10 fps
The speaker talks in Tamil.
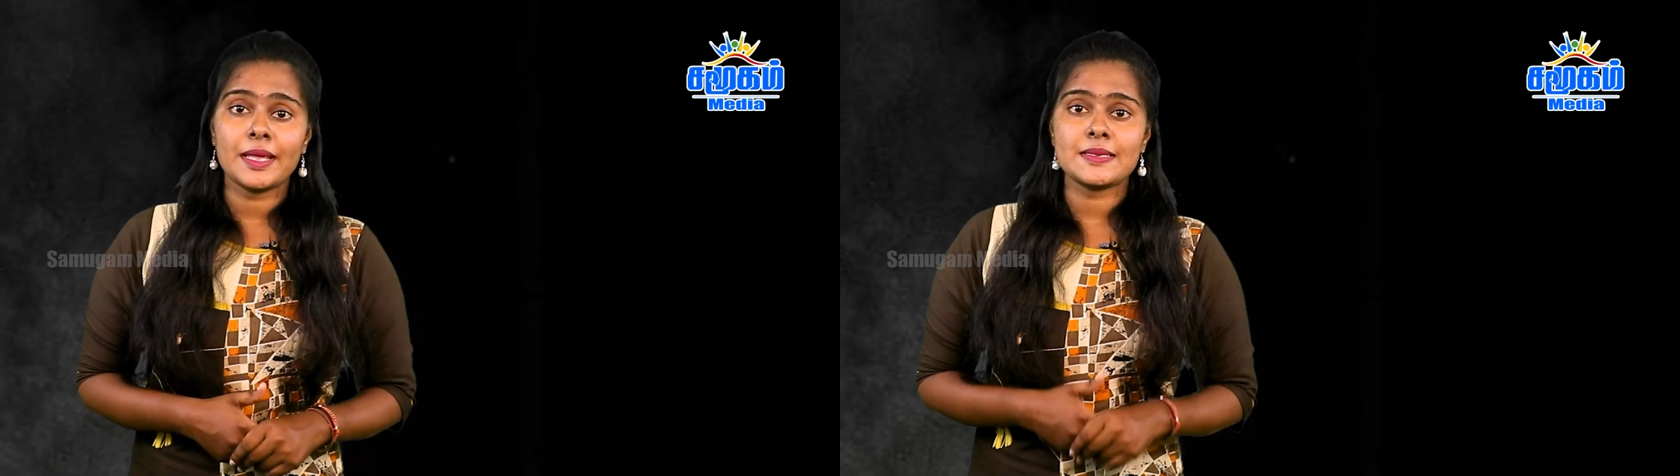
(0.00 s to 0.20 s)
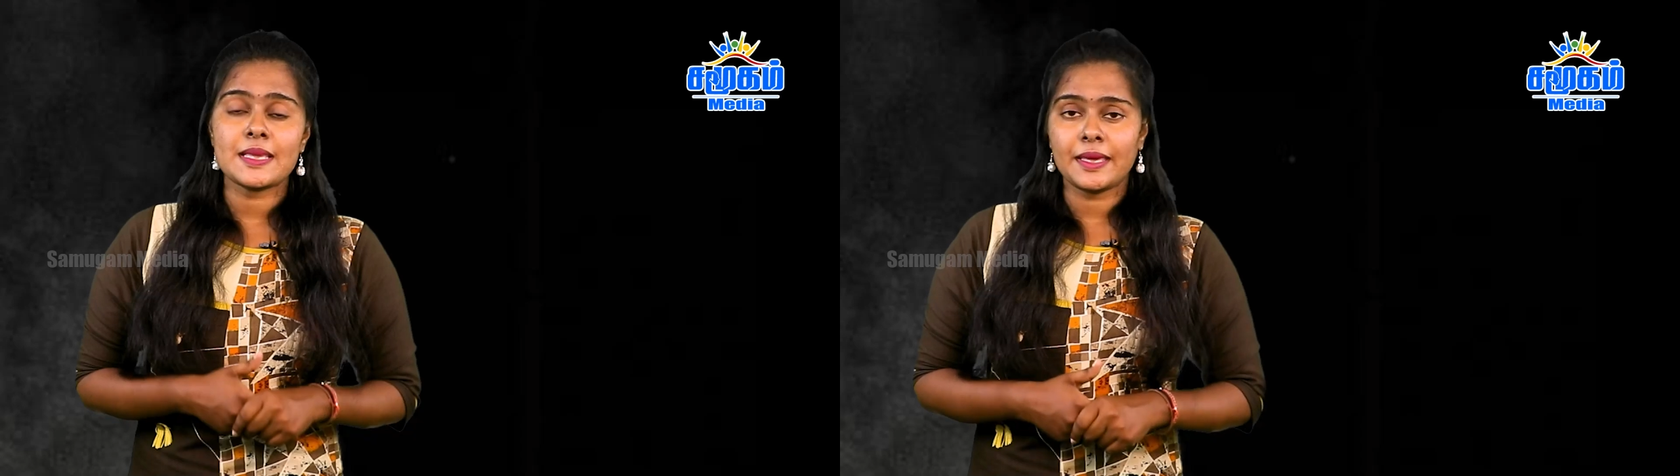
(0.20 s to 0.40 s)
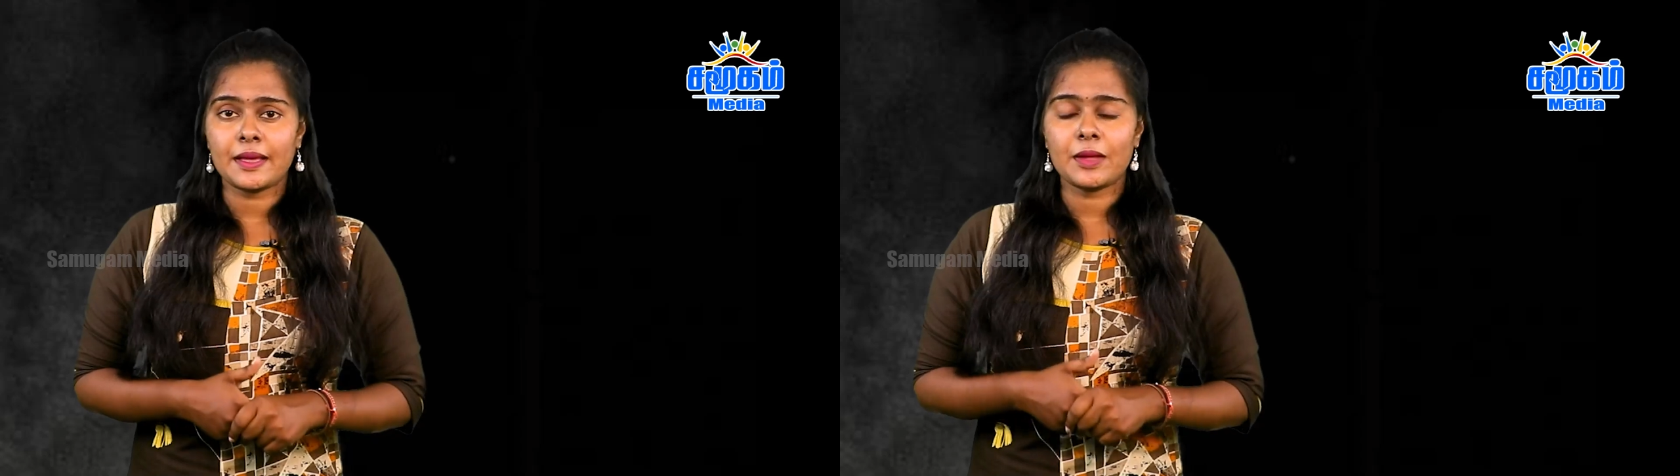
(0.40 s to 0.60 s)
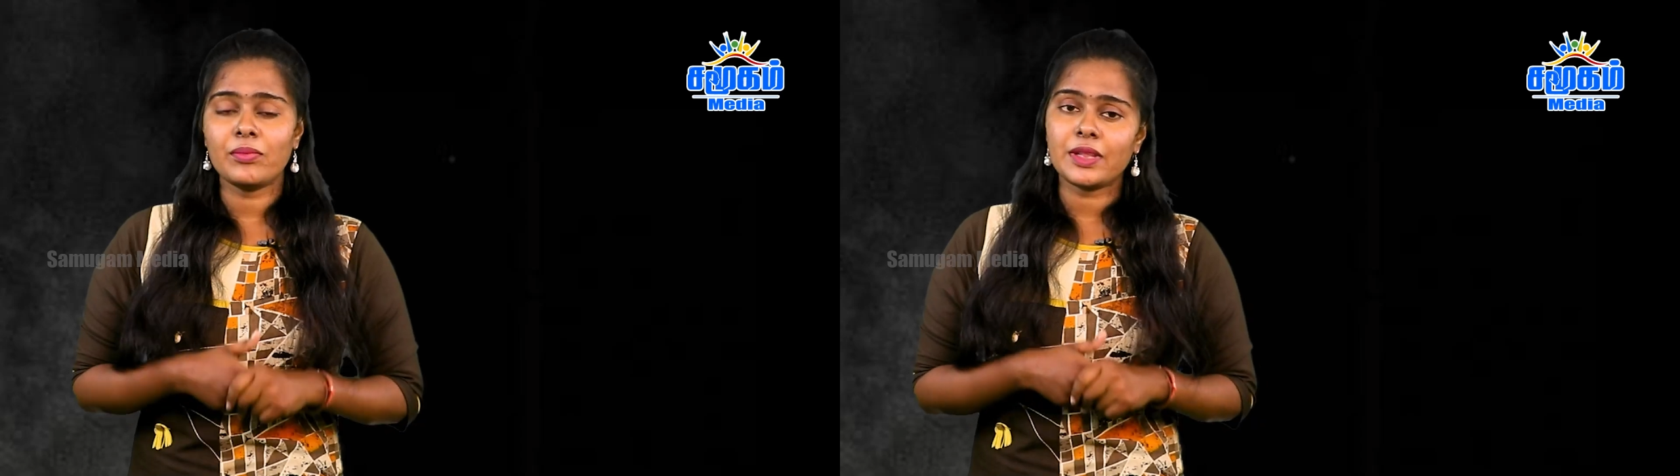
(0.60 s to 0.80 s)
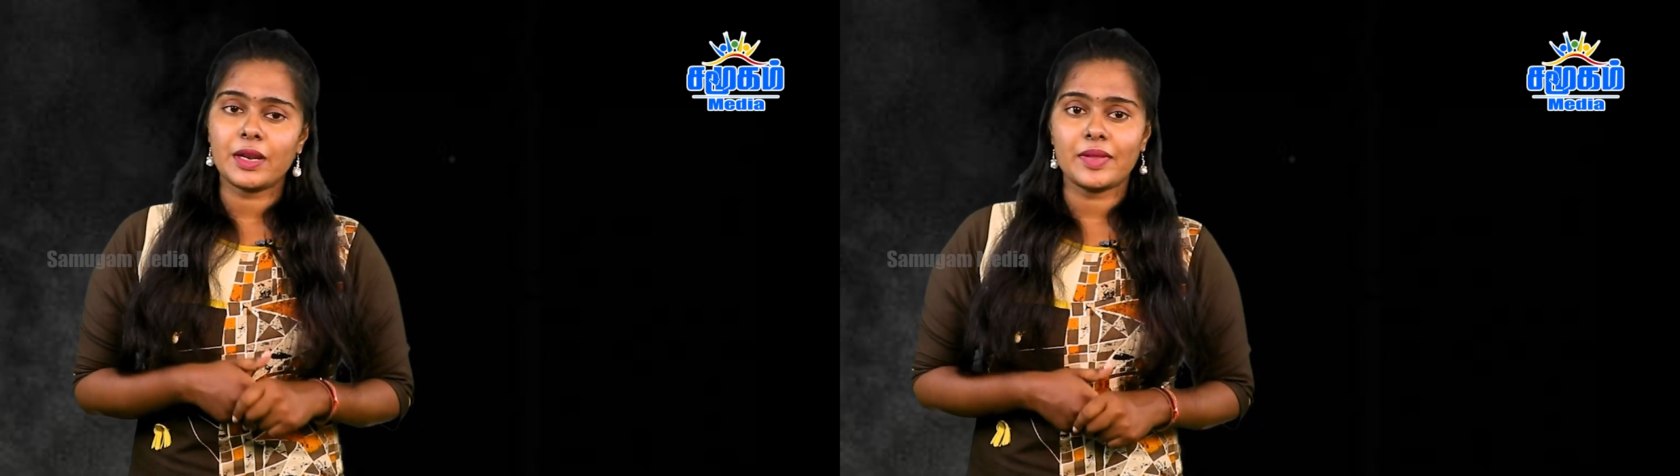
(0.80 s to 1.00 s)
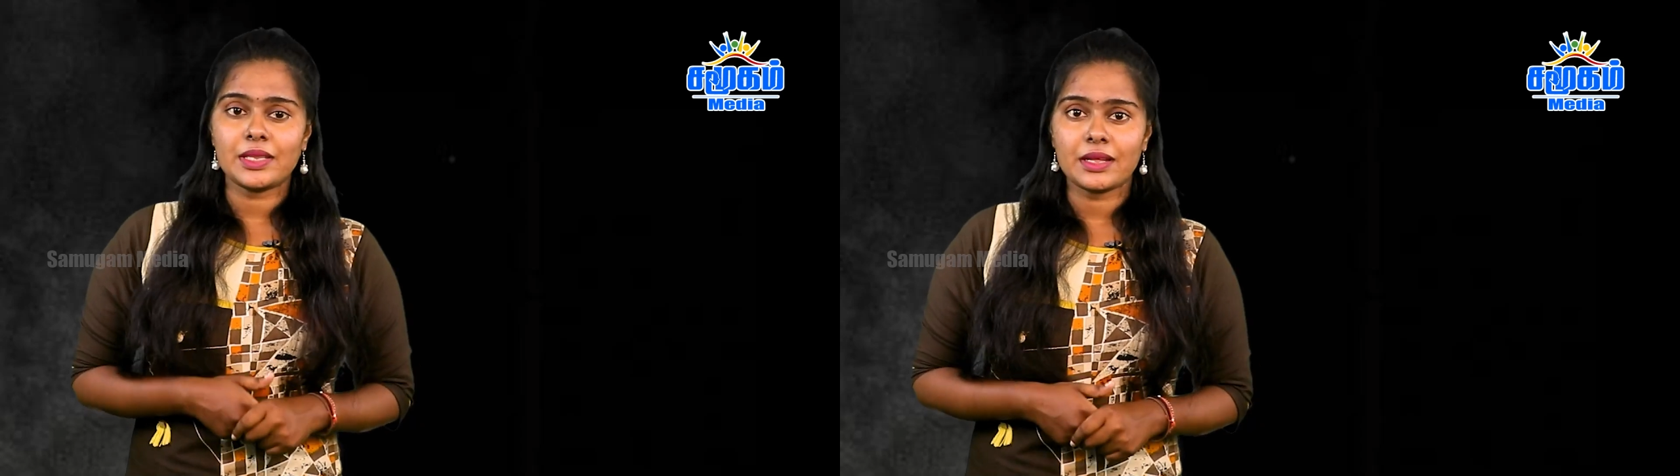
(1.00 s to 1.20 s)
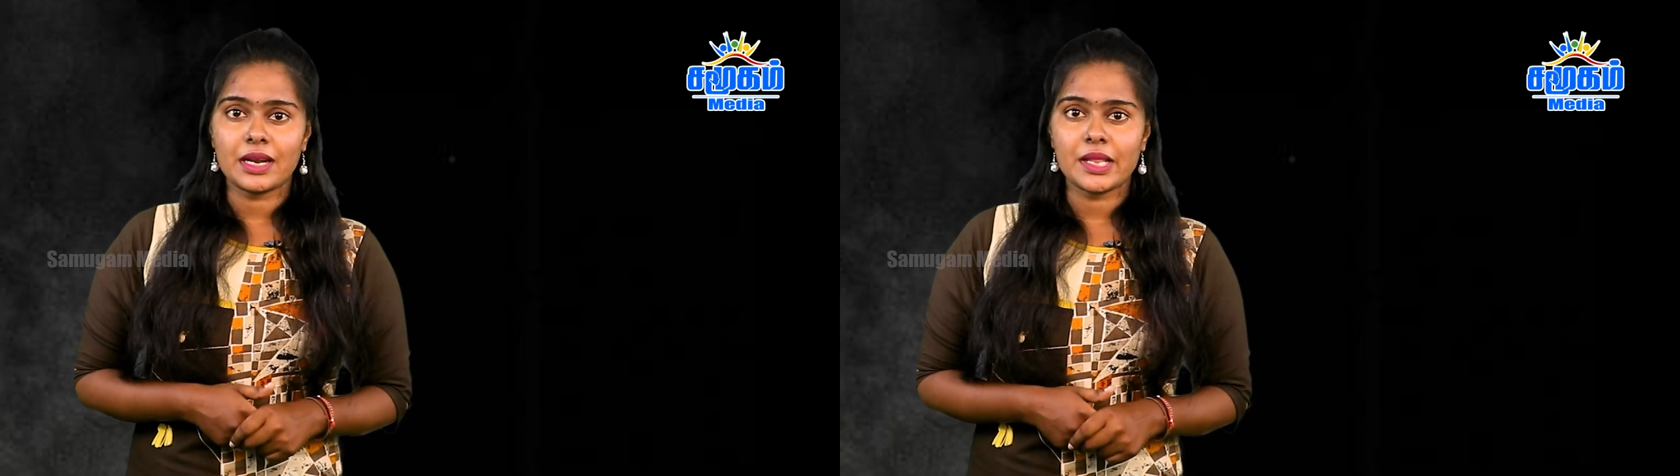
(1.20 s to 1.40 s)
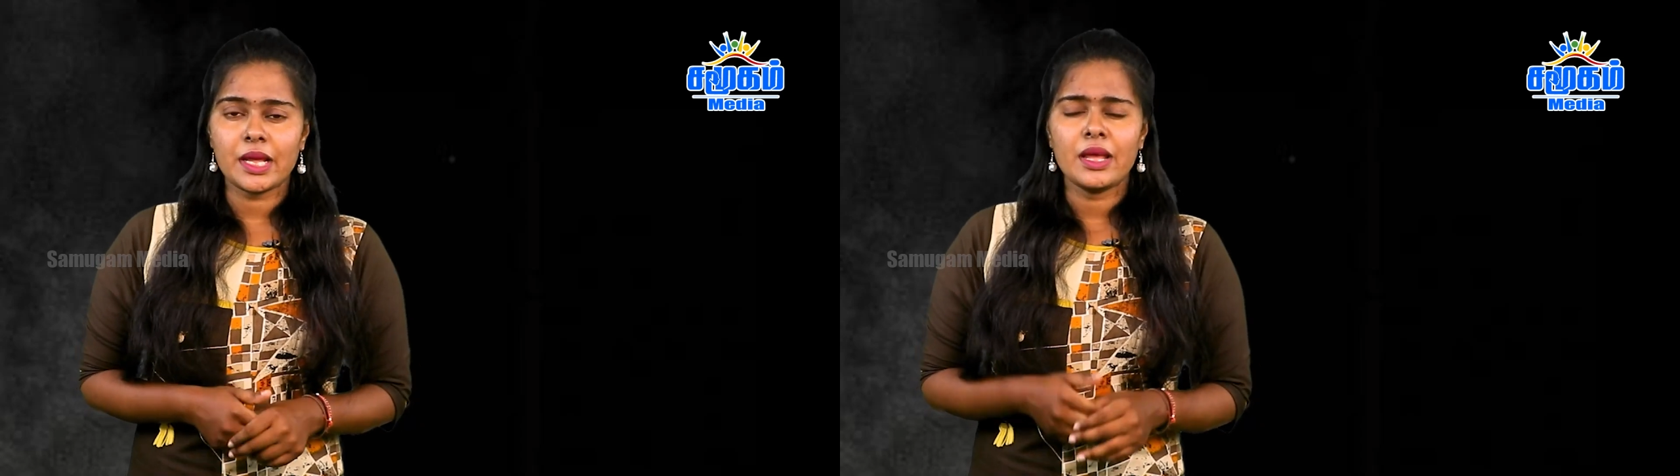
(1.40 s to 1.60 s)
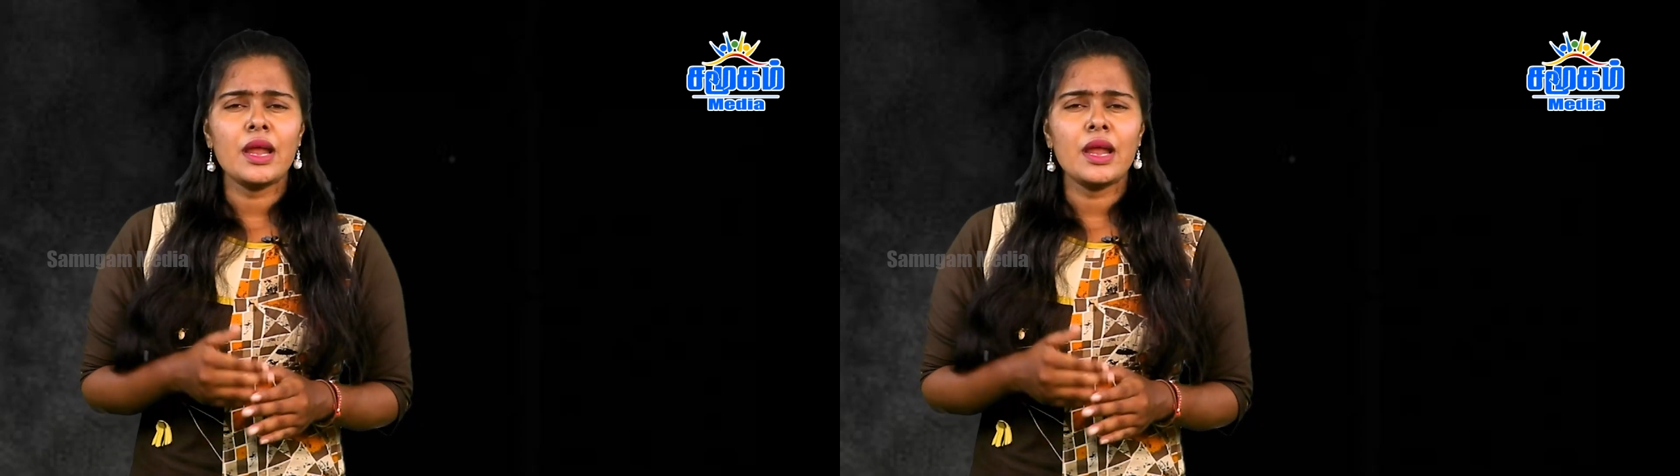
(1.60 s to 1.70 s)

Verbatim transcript: தேசிய இயக்கம் தெரிவித்திருக்கிறது